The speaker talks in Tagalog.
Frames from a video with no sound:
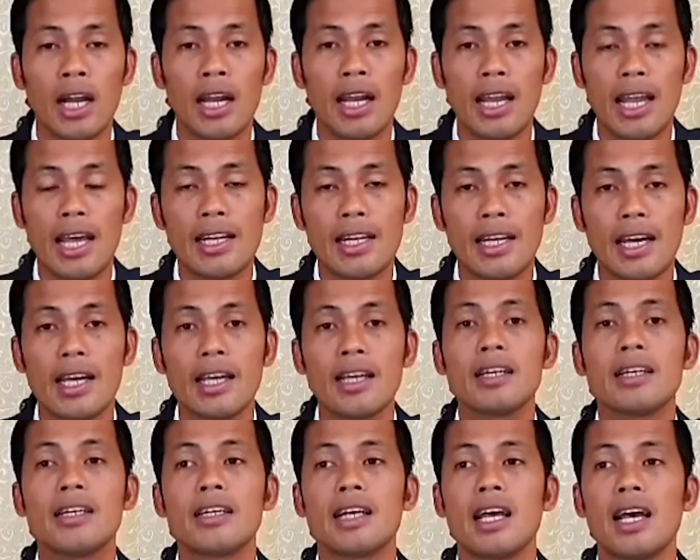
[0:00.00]
So ang
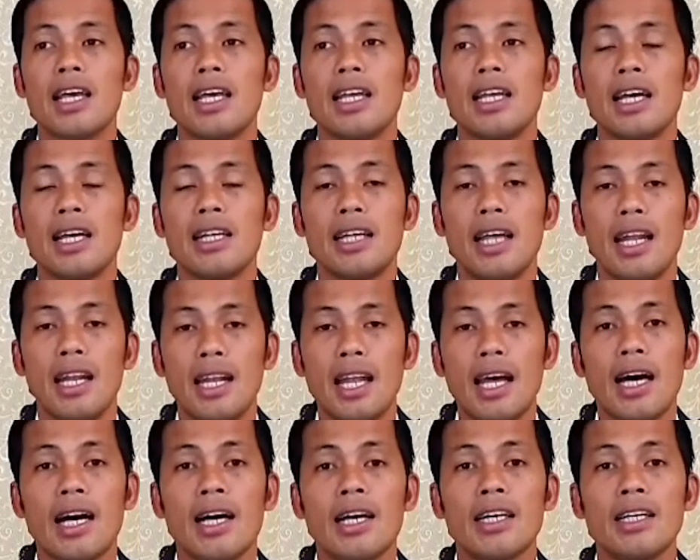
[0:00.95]
lana nga
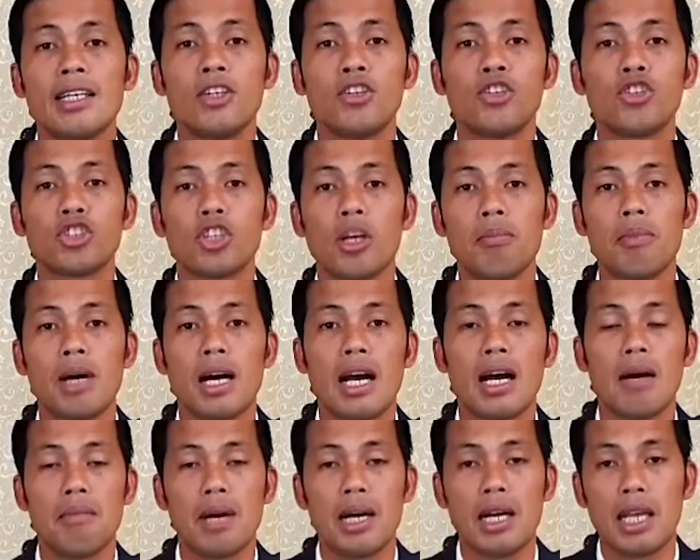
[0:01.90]
ginadala
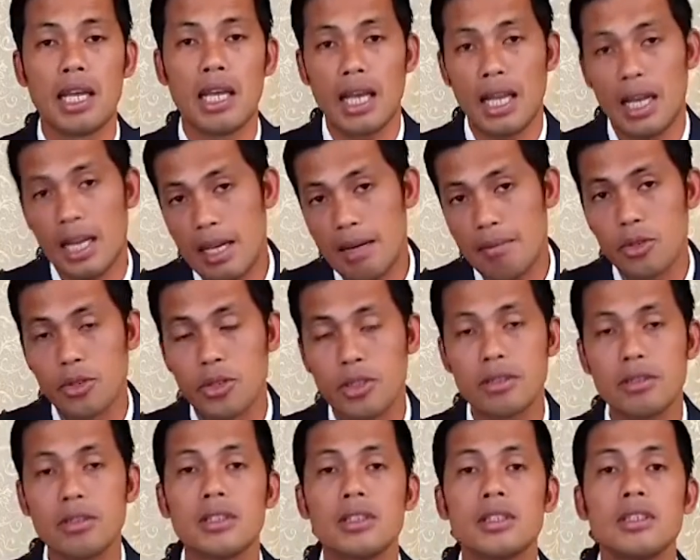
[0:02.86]
sa mga
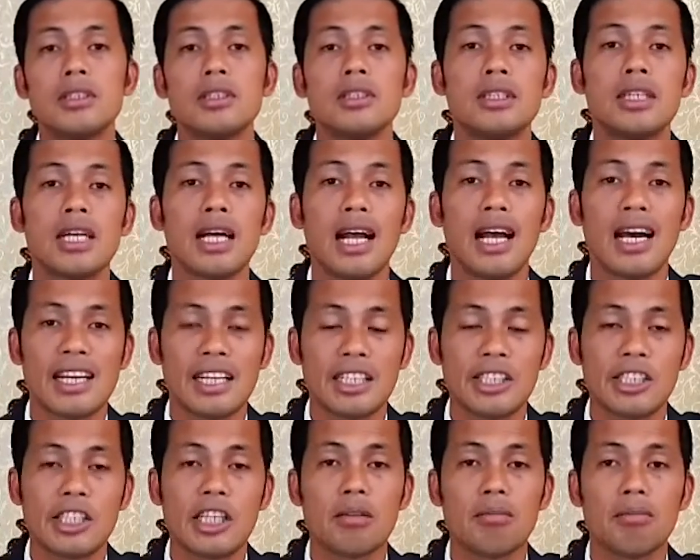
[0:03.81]
manggialamon
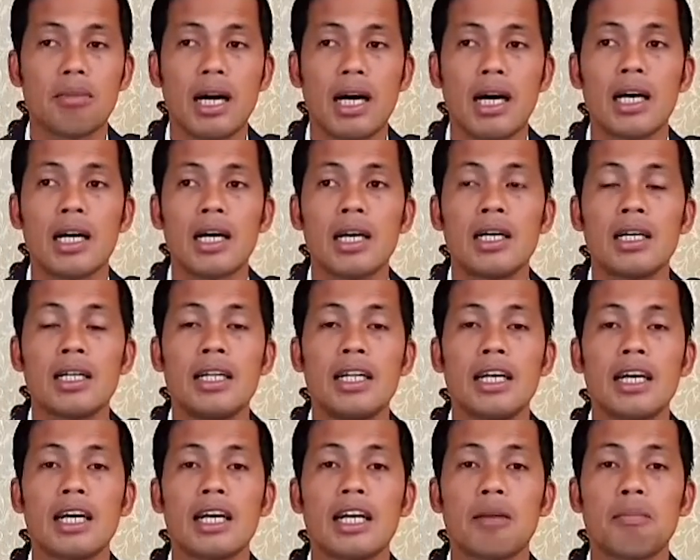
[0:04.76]
nga reserba
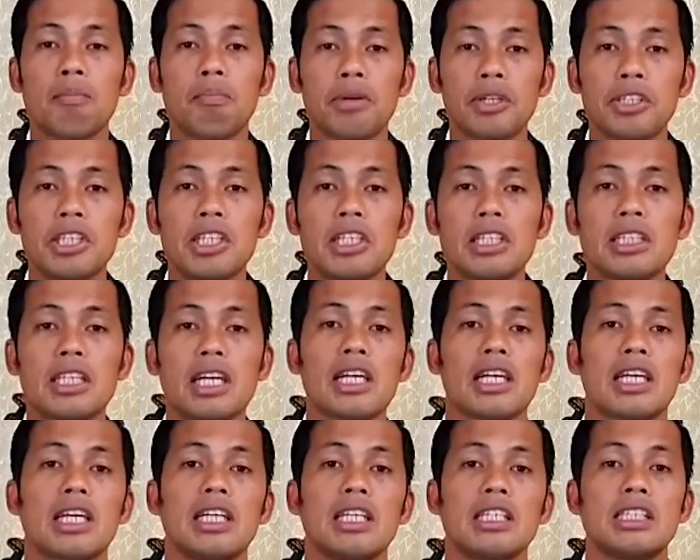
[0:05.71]

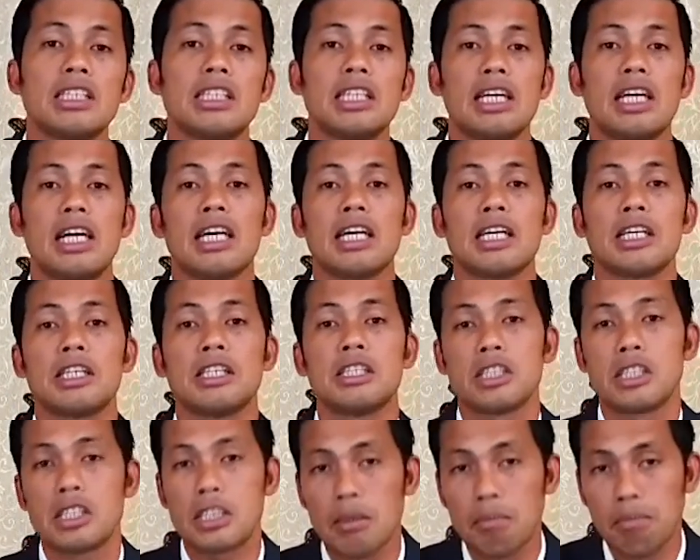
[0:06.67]
nagrepresentar kini siya
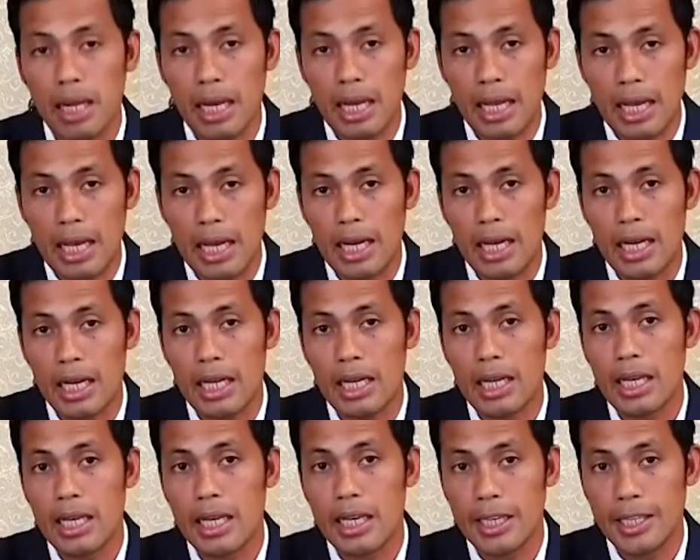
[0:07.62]
sa
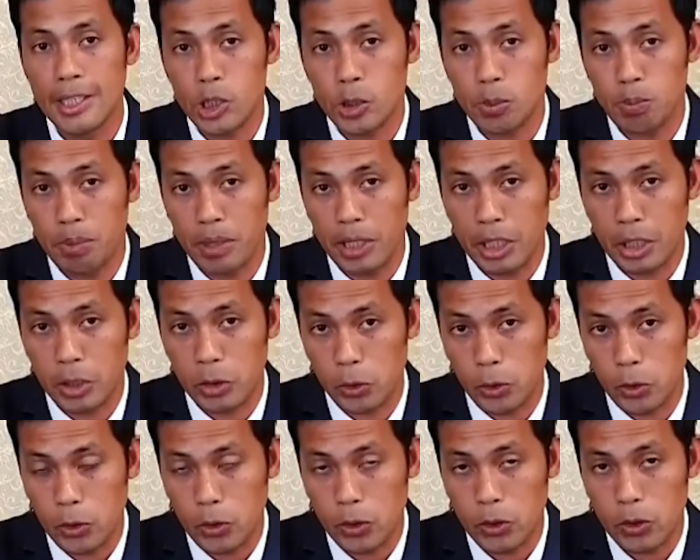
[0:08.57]
balaang
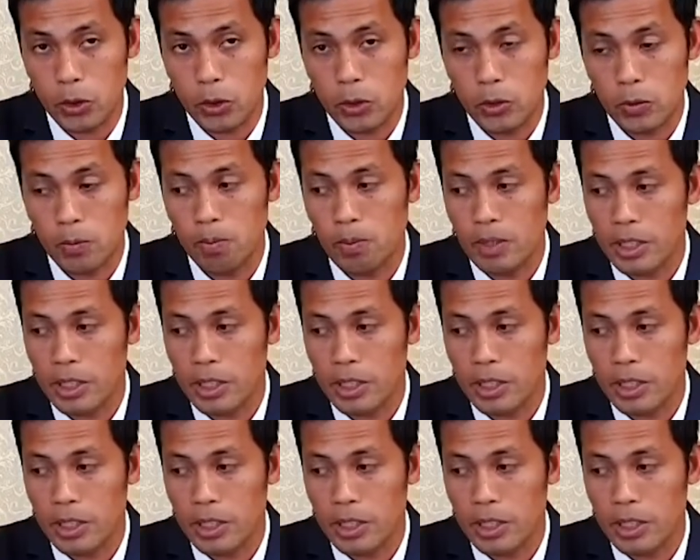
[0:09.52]
espiritu.